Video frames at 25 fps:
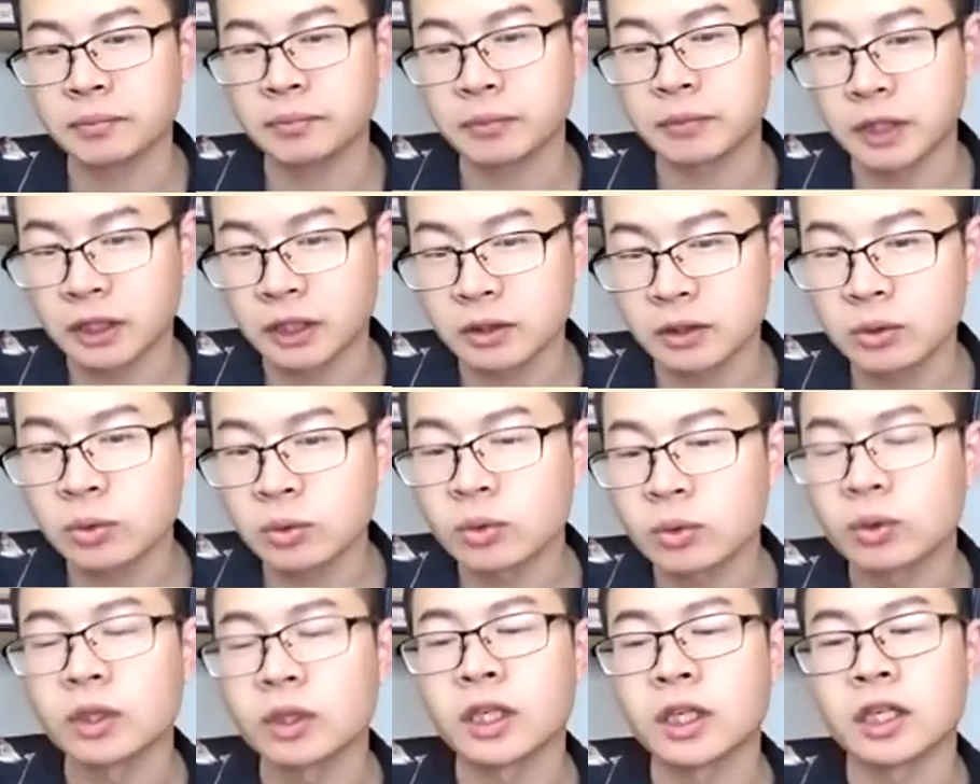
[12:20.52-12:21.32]
民
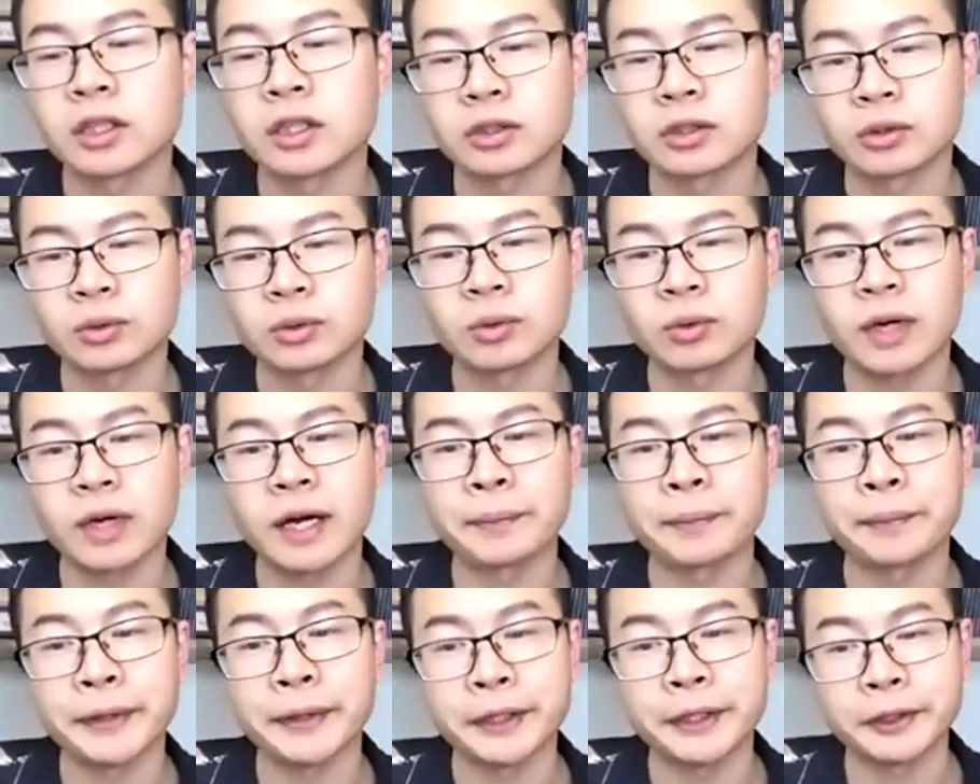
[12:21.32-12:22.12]
国啊，中
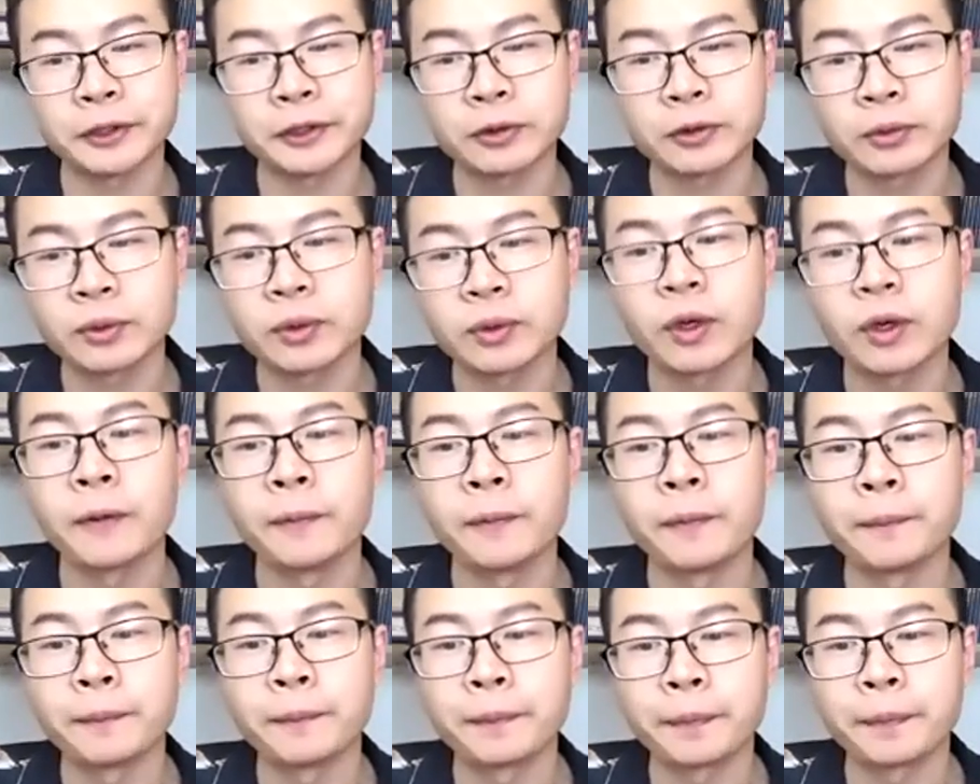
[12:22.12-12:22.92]
华民国，